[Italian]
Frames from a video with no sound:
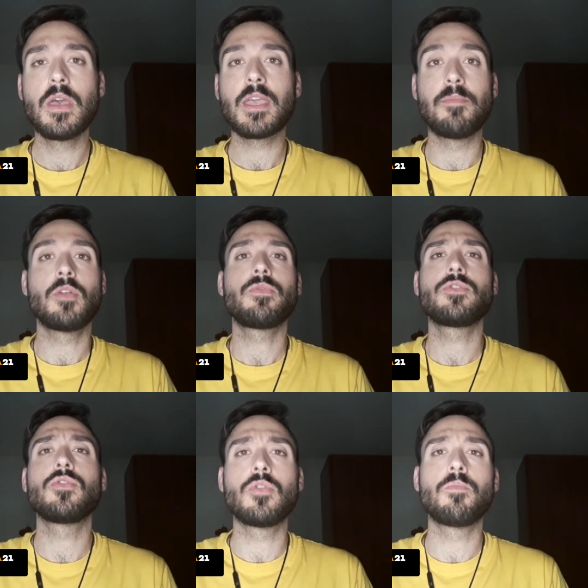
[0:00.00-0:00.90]
che mi hanno
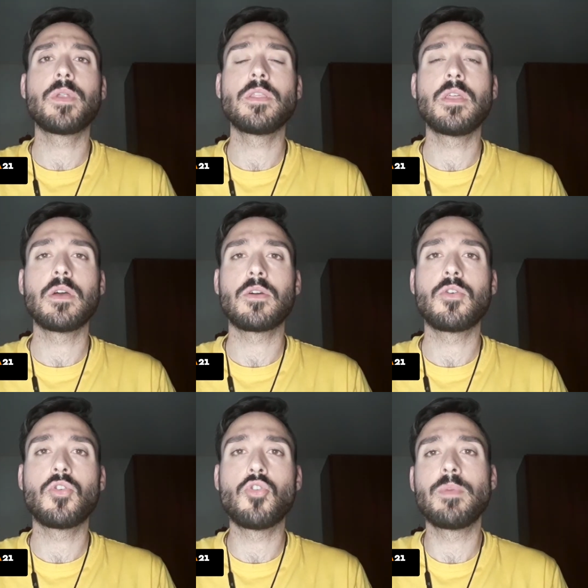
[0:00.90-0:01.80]
fatto comprendere
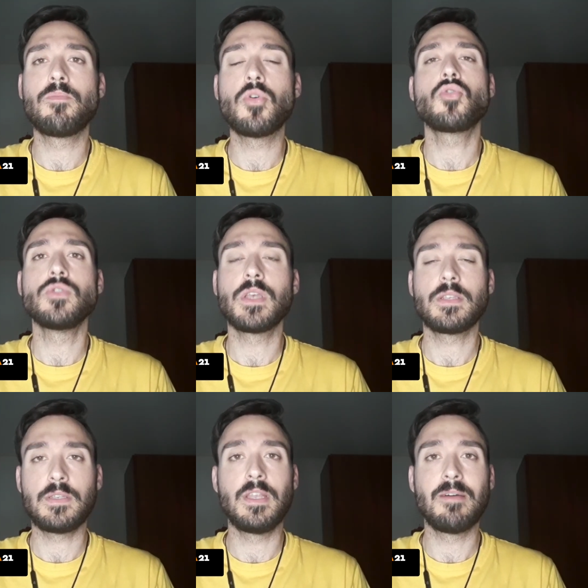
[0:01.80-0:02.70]
come poco
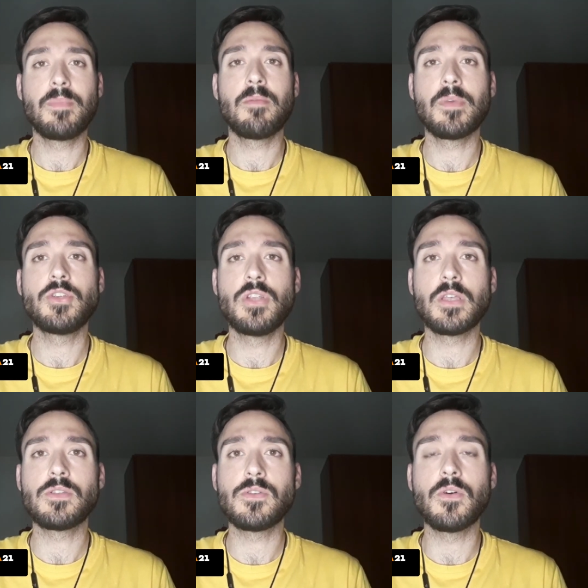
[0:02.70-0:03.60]
usassi la mia
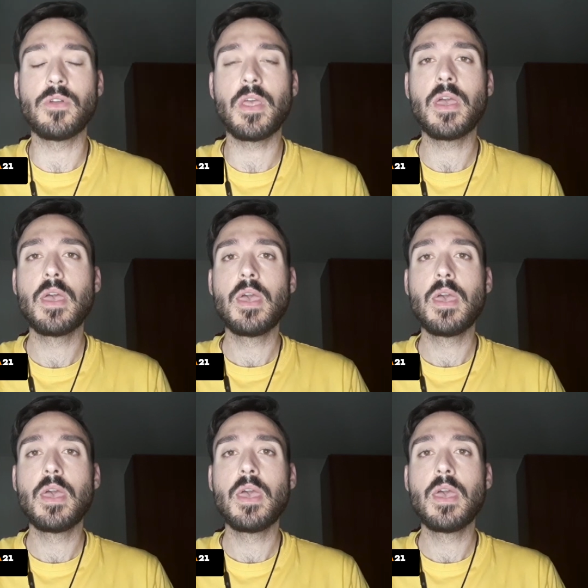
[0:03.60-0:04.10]
immaginazione